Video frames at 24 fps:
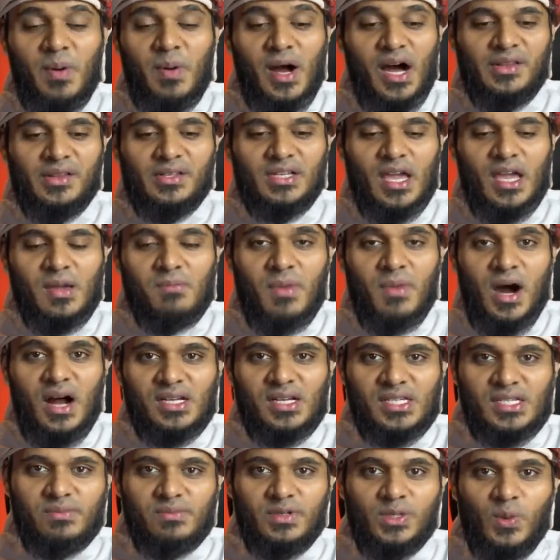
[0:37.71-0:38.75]
பாதையை
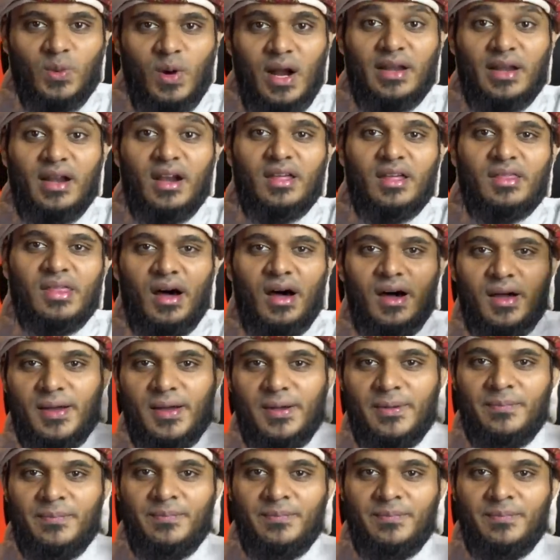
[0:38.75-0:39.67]
மாற்றி விடுவான் எளிதாக